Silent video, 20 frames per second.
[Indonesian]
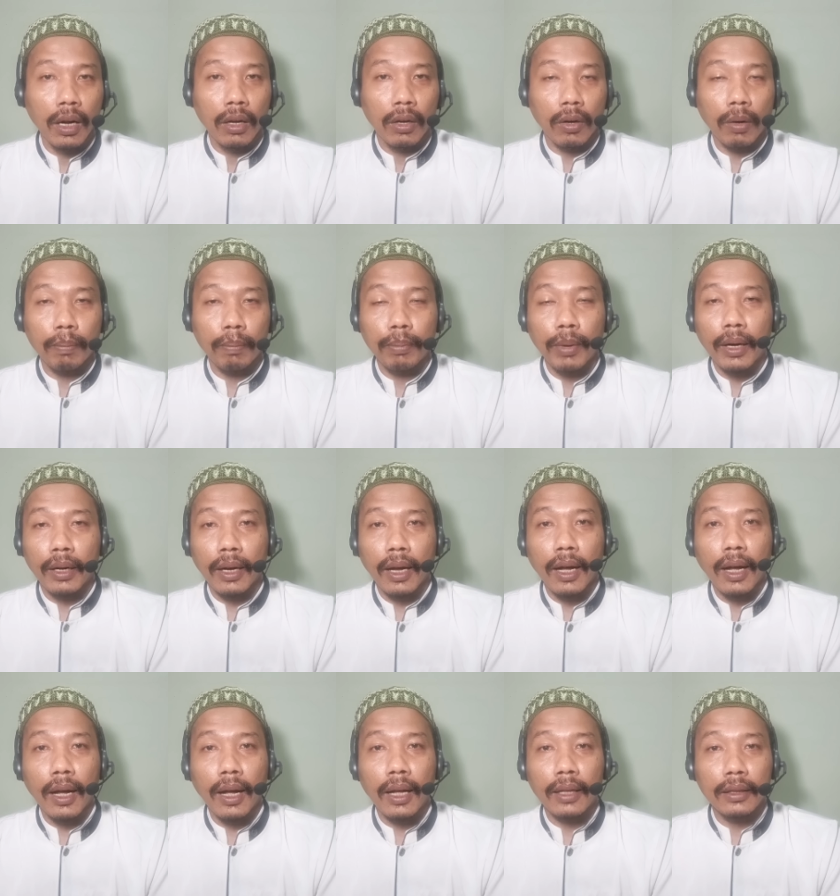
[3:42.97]

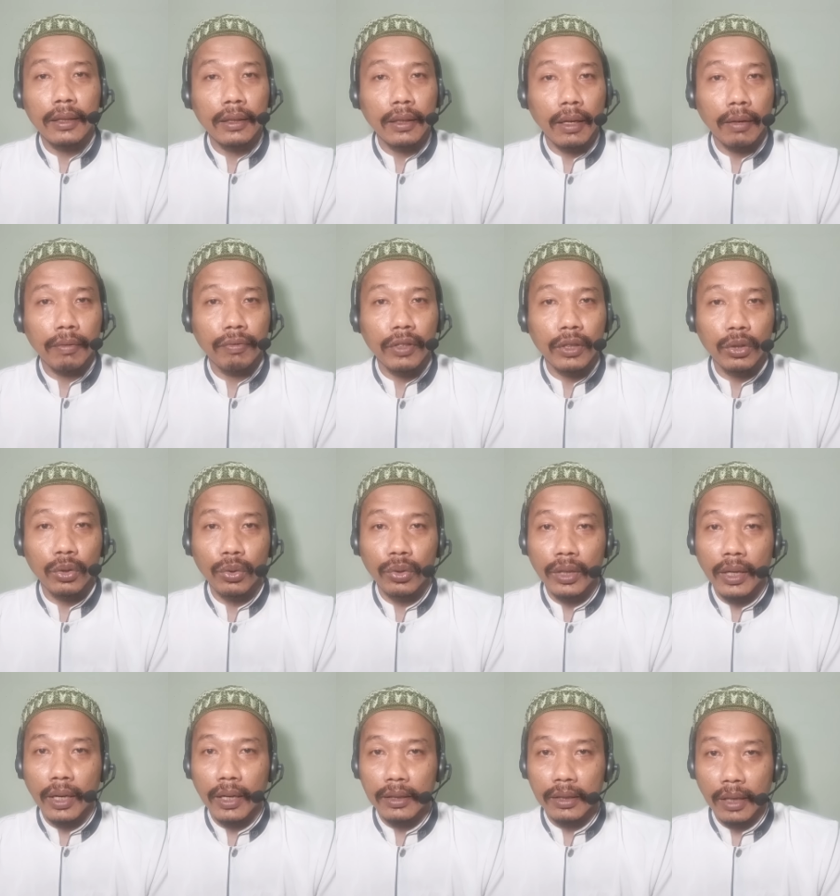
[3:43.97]
Rabbana atina fid
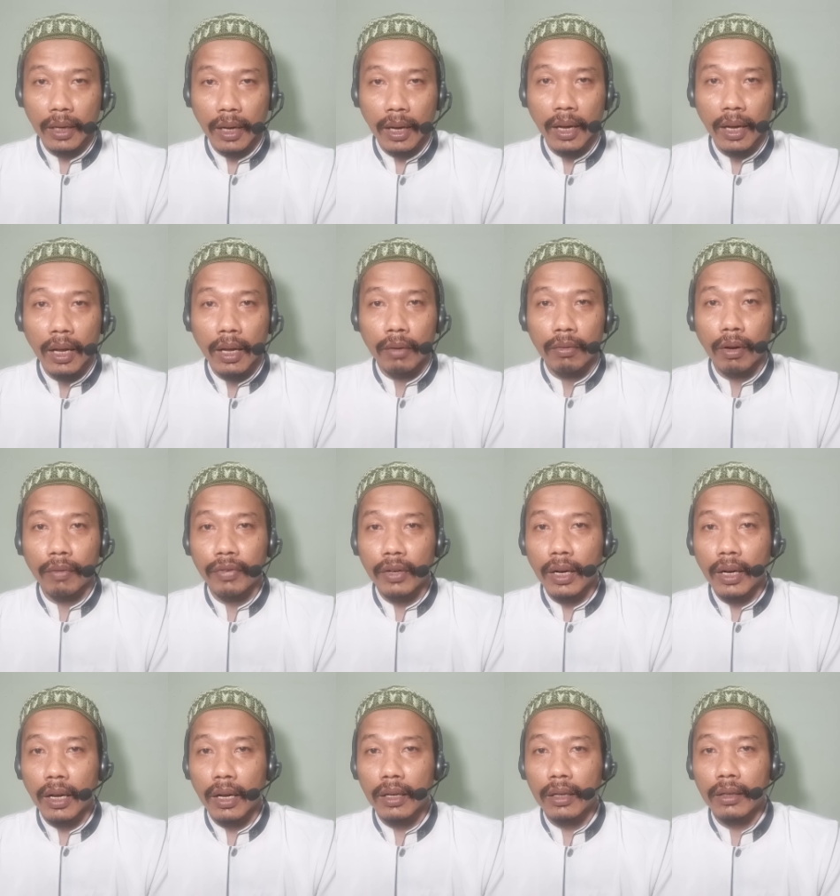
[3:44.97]
dunya hasanah wa
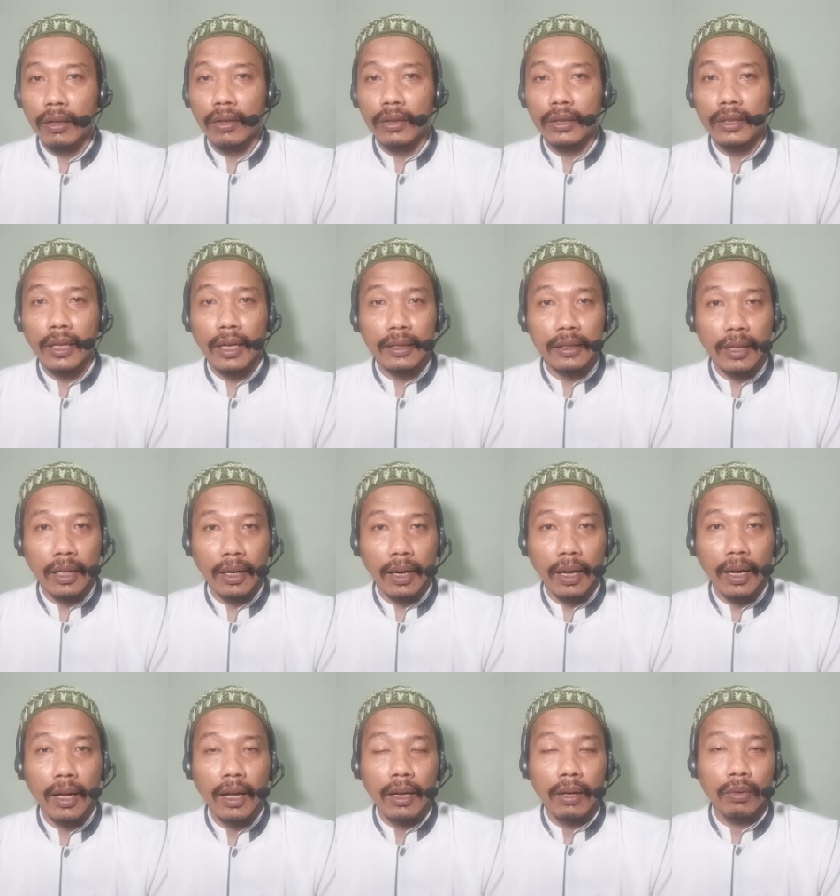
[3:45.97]
fil akhirati
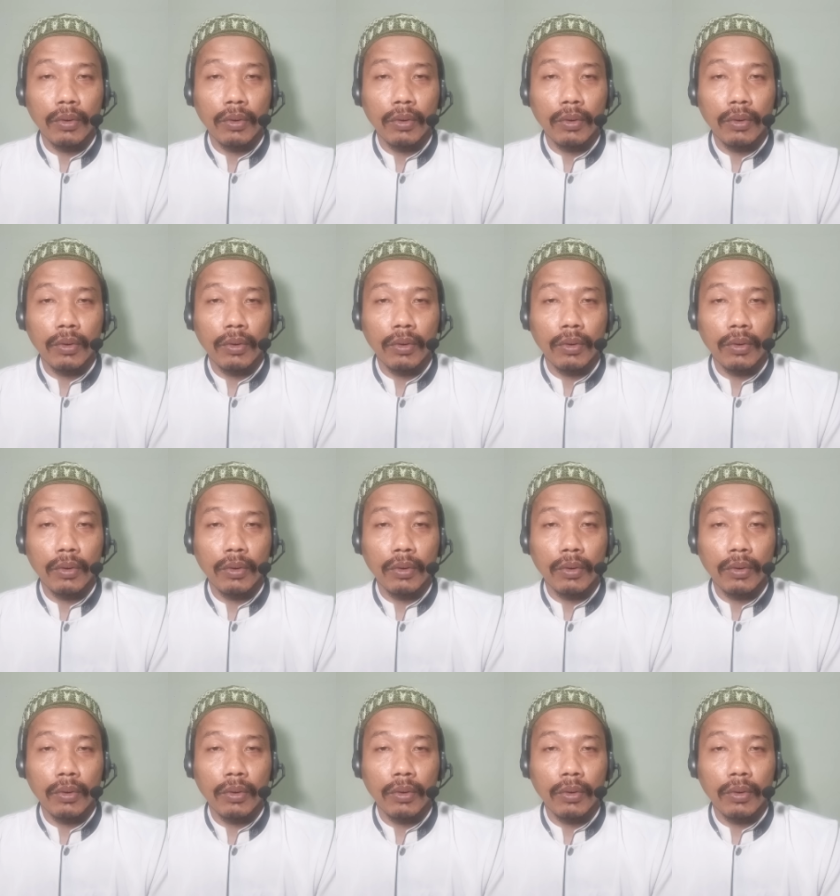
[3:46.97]
hasanah